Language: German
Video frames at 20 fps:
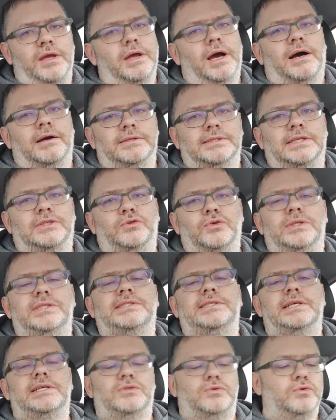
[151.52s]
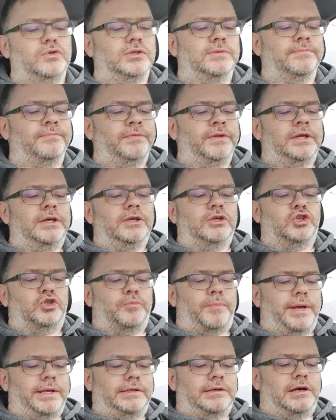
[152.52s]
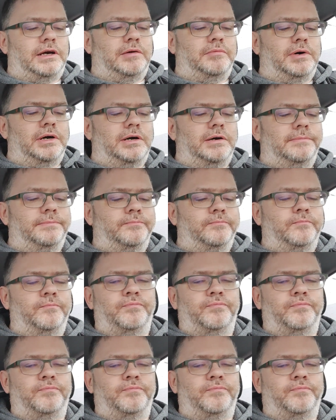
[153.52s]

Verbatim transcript: Ja, ist natürlich sehr süß, schmeckt aber